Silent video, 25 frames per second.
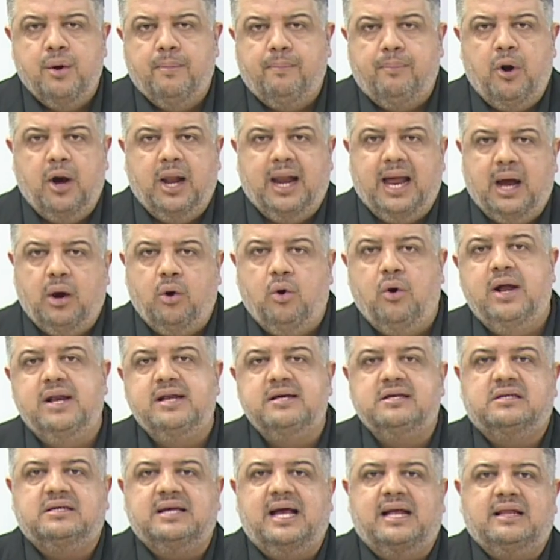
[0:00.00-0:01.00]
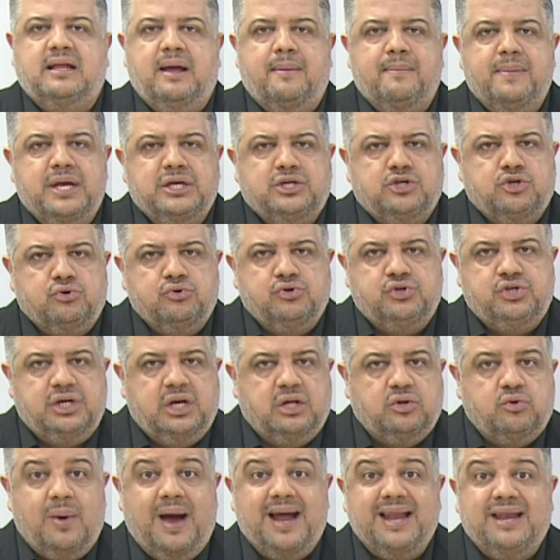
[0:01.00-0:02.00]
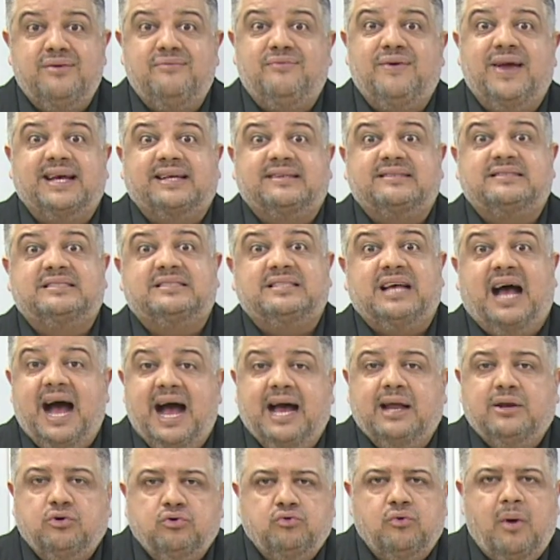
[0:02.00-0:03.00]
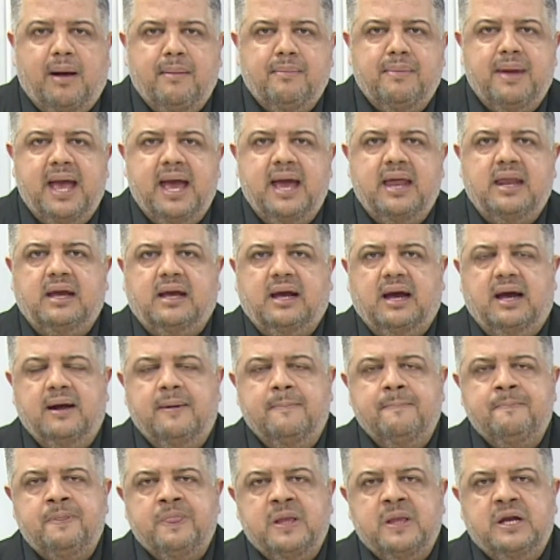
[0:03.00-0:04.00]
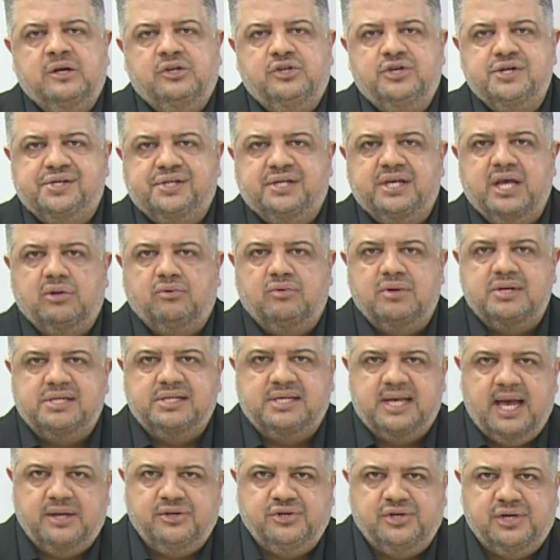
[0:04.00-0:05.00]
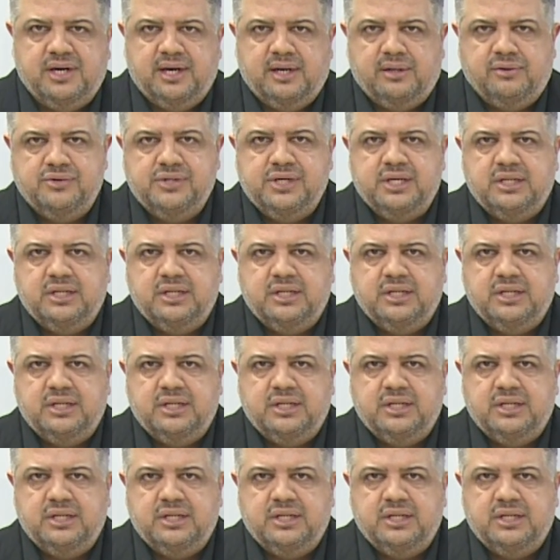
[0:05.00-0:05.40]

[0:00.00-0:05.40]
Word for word: Bola rola exatamente no dia do aniversário do América de 107 anos.